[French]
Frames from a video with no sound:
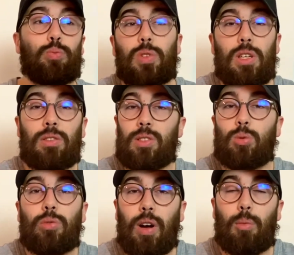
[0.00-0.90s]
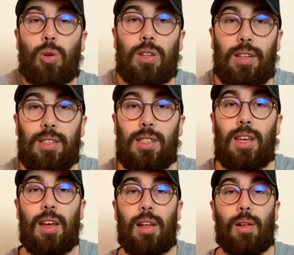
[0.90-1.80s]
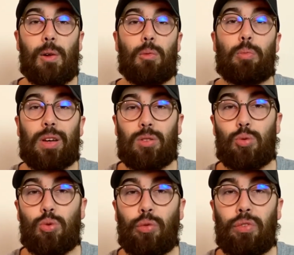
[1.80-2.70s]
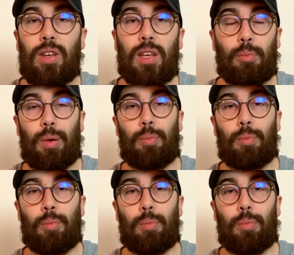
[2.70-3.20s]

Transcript: qui sont vraiment intéressés euh, par ce que tu fais et pas